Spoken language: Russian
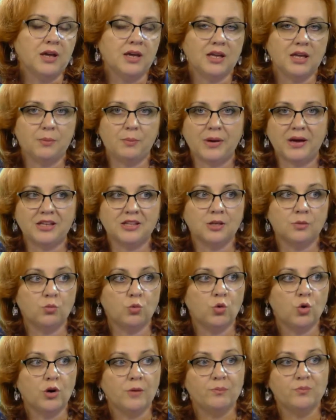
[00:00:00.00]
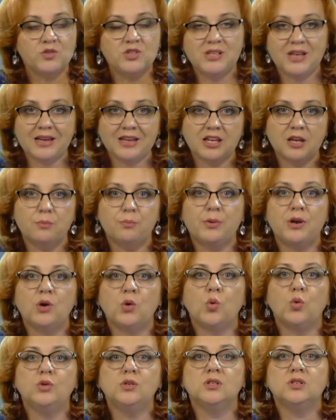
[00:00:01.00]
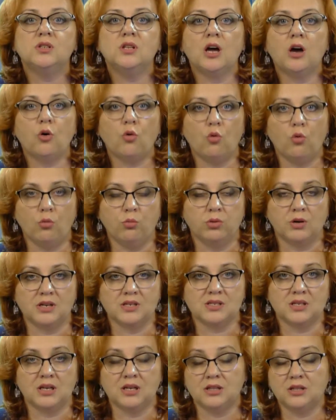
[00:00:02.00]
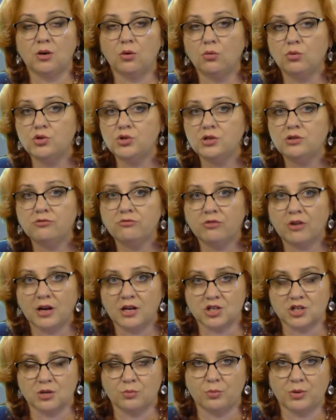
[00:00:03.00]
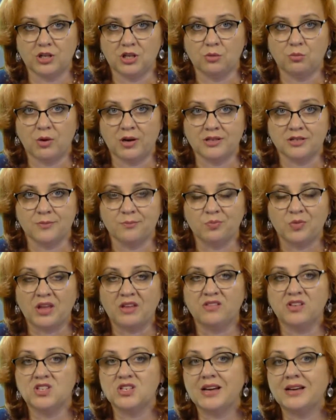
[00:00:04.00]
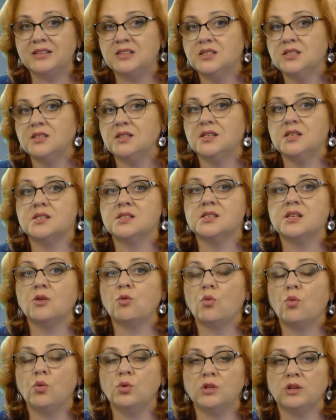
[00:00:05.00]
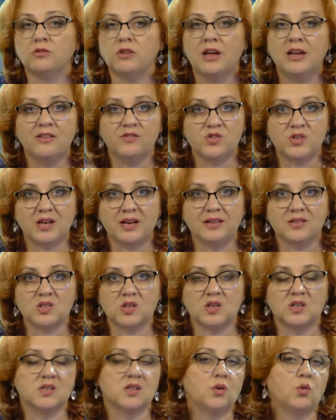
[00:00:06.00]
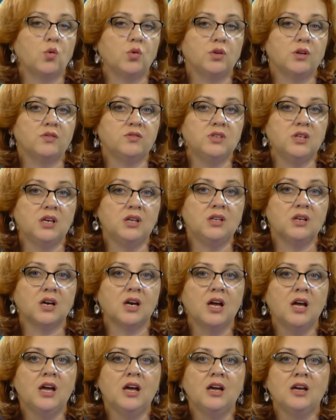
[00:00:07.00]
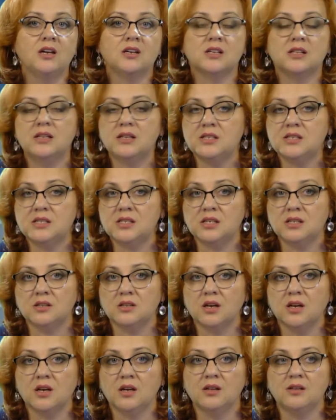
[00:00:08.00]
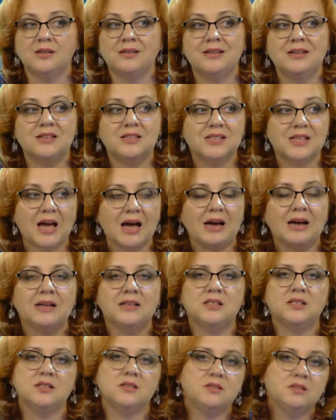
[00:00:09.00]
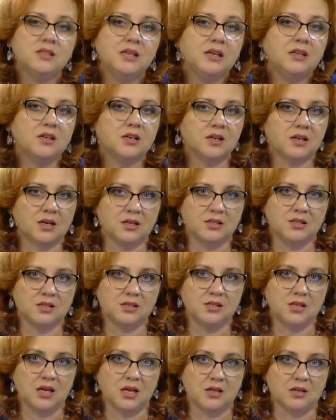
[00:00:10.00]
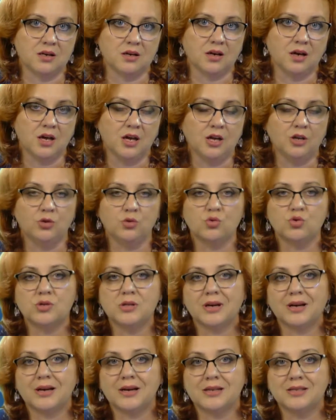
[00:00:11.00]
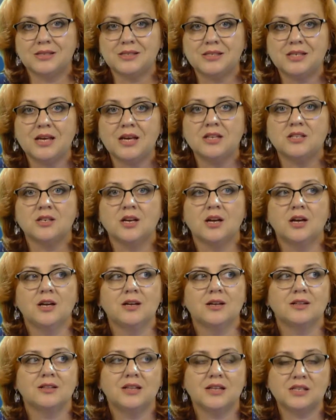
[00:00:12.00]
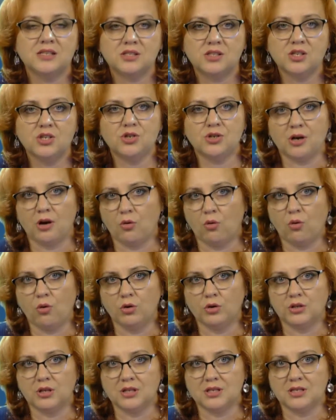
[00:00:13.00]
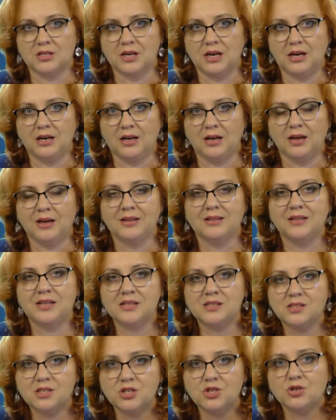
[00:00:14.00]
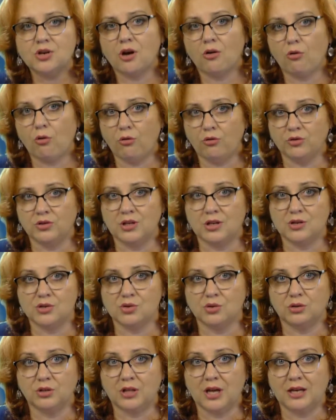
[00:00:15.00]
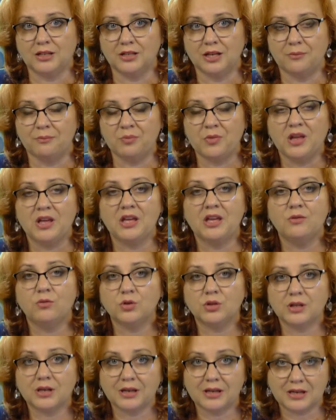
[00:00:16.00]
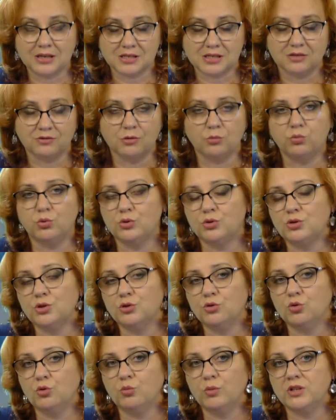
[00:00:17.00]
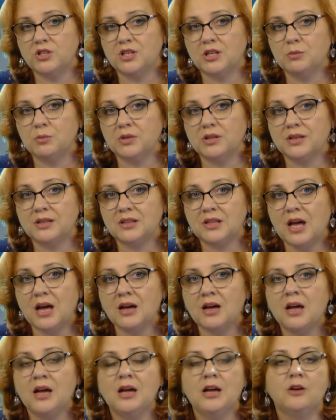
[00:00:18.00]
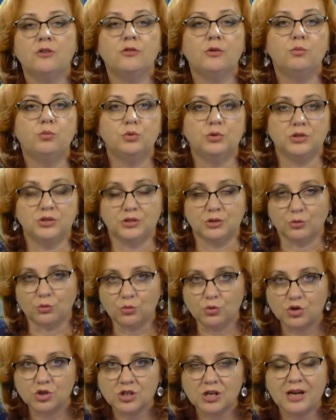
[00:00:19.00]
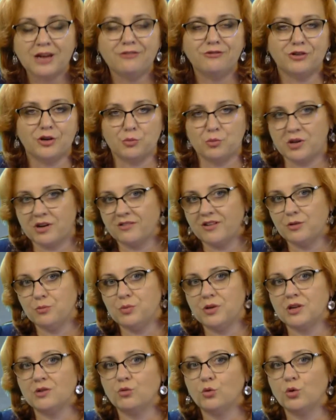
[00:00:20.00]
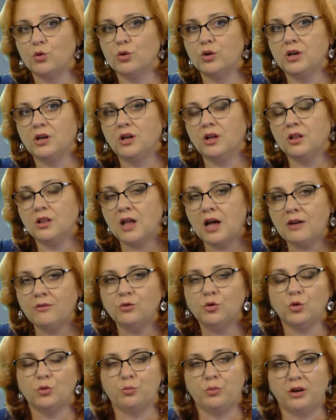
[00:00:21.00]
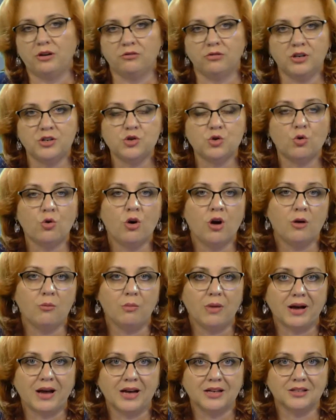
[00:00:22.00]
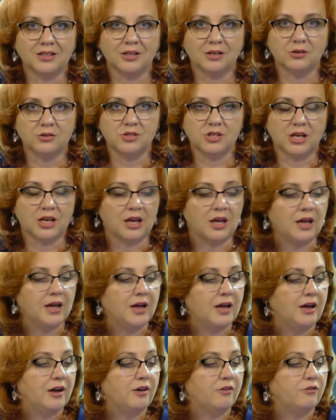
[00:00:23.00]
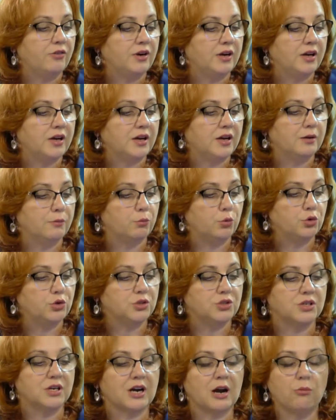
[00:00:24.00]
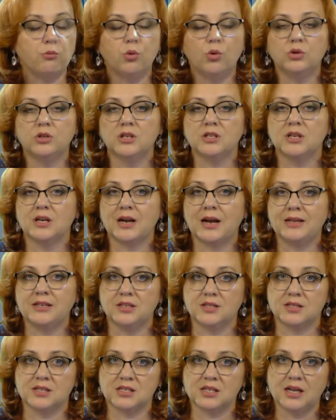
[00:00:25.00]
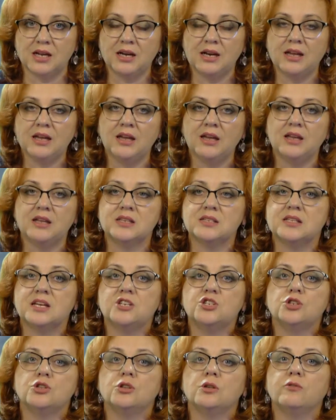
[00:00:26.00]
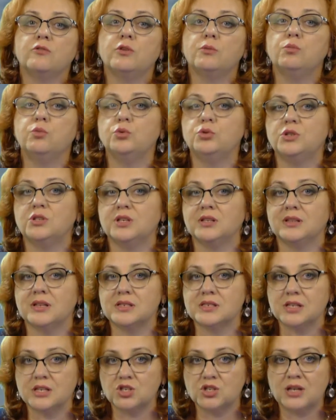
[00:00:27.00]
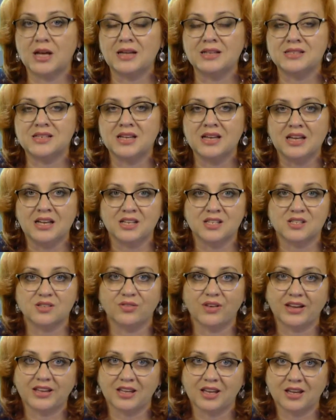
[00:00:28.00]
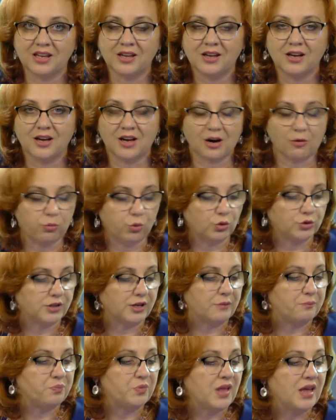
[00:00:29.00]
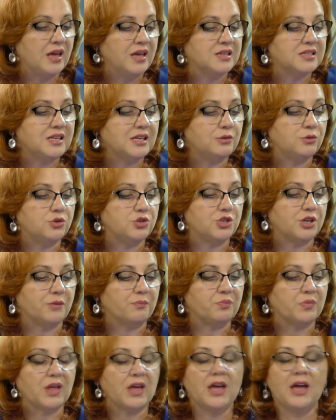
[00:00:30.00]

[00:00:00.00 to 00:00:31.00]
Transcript: И поэтому деньги приходят на образ. Это очень важно понимать. Ведь один из законов, вселенских законов денег, э, гласит, нельзя хотеть денег ради денег. Нужно хотеть достичь какой-то цели, достичь какого-то результата. И вот если вы будете думать именно так, вы будете уже формировать первую и главную привычку богатых людей. Вы будете работать ради целей, и значит, вы будете наслаждаться своей работой. Следующее.